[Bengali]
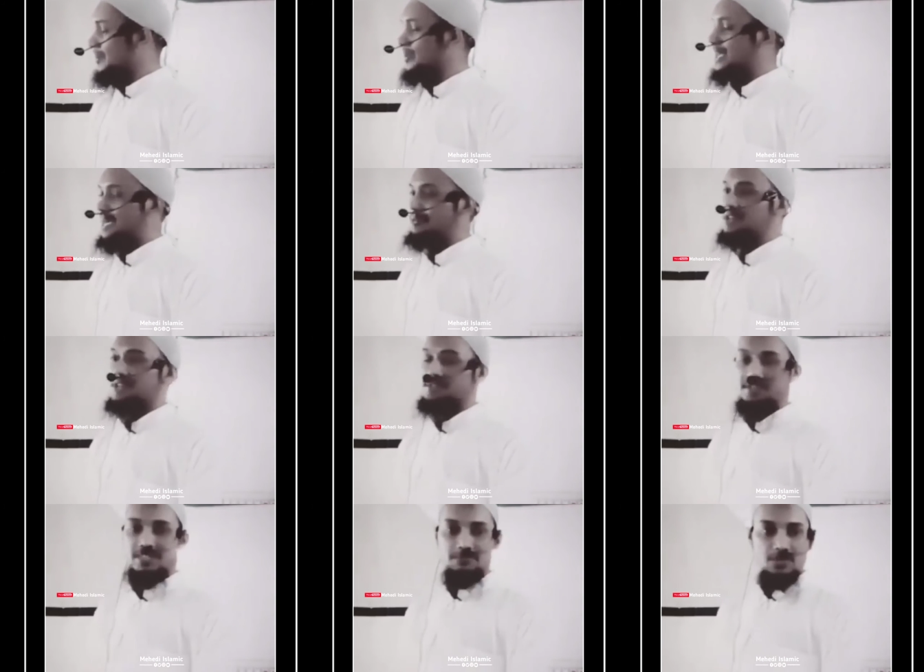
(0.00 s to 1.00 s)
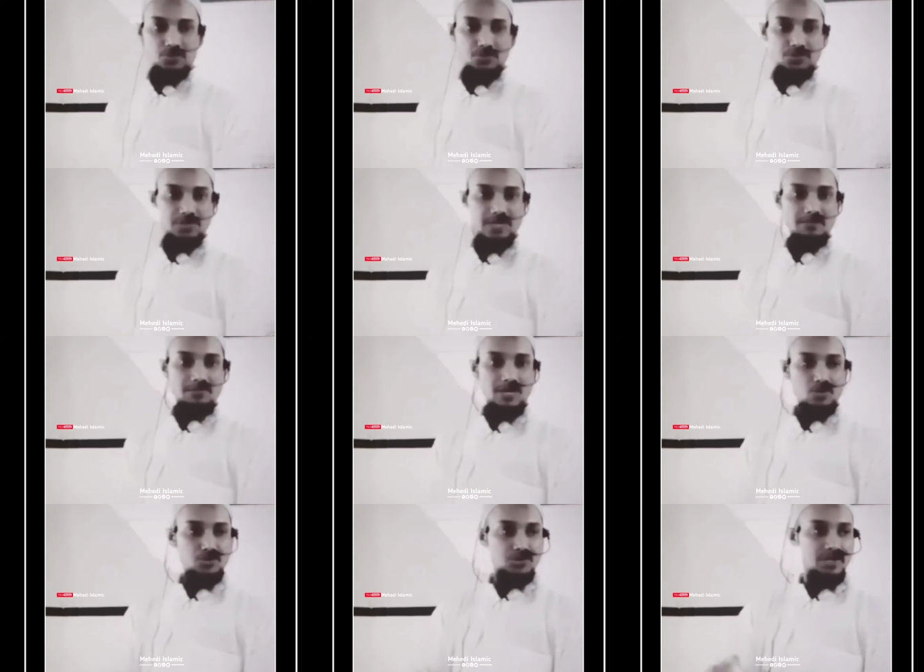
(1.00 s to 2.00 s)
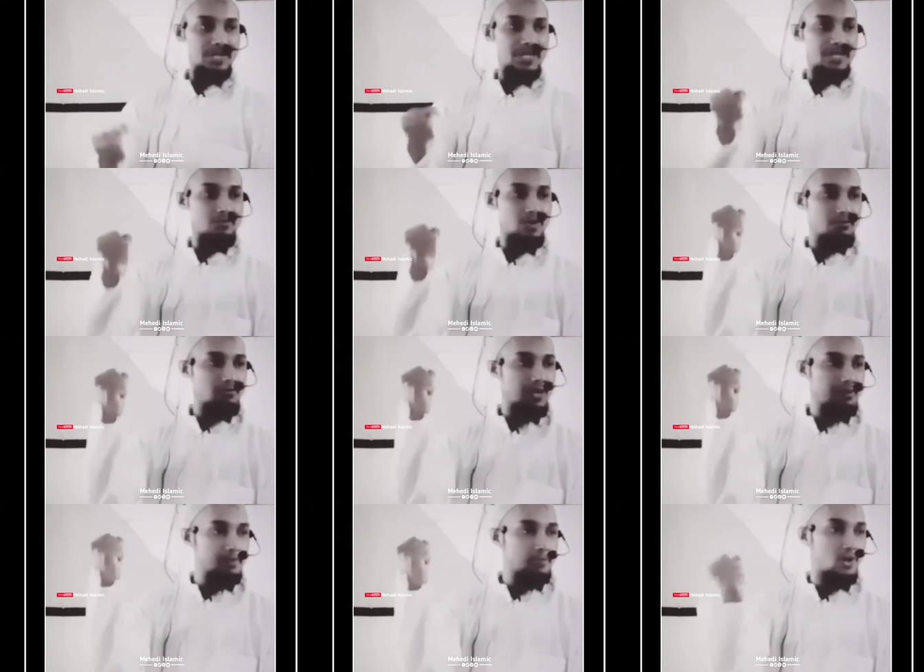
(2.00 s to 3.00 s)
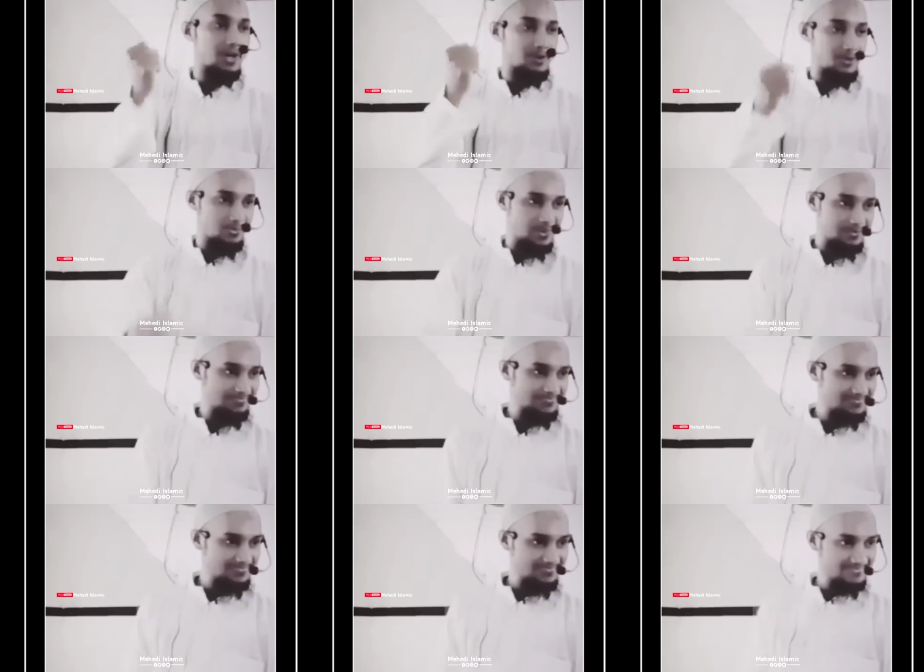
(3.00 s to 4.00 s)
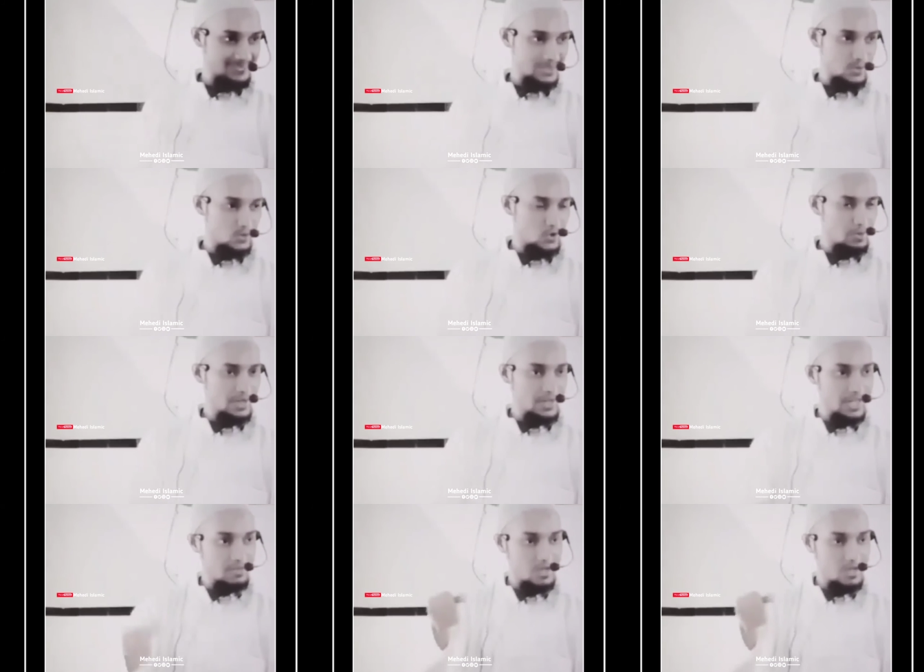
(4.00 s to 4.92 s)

তারা হলো এমন এক শ্রেণীর মানুষ যারা মানুষকে নির্মমভাবে প্রহার করবে খুবই